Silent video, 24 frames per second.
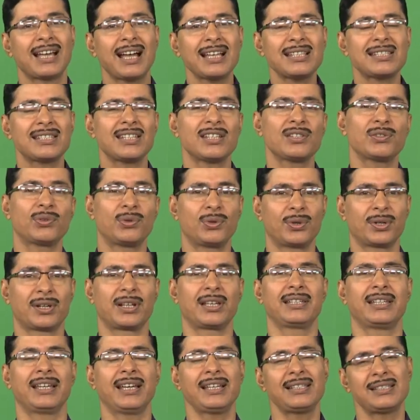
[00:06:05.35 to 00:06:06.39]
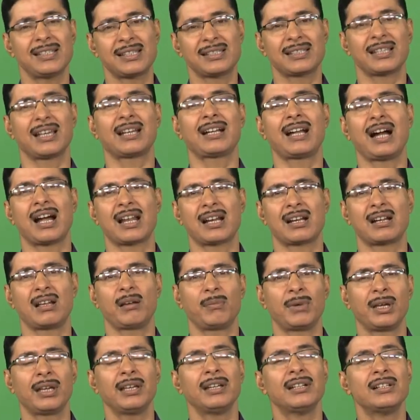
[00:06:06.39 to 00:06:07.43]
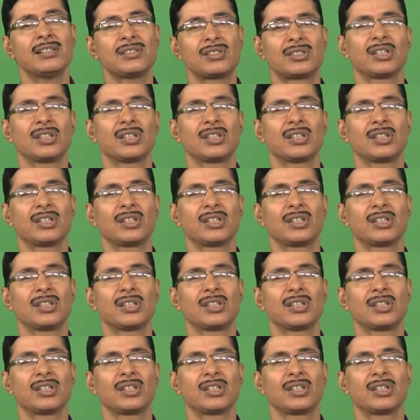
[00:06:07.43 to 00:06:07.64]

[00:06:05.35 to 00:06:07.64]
क्या चीज़ हो रही है जिसके कारण हमें